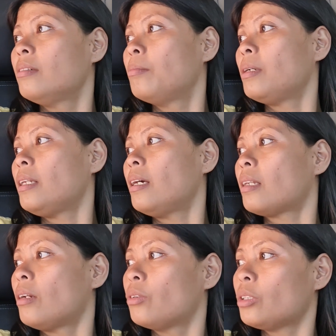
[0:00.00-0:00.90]
May
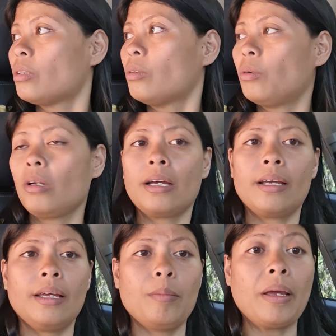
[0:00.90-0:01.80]
tinatanong siya tungkol
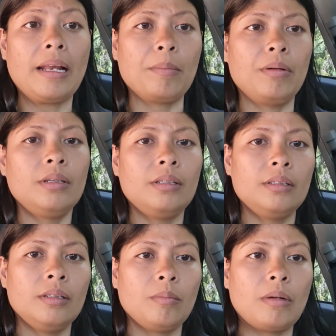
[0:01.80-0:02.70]
kay My Love.
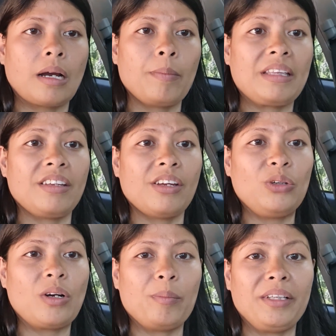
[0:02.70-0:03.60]
Baka bet niya
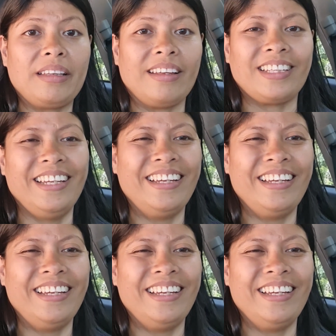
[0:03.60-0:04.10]
yung aming tent.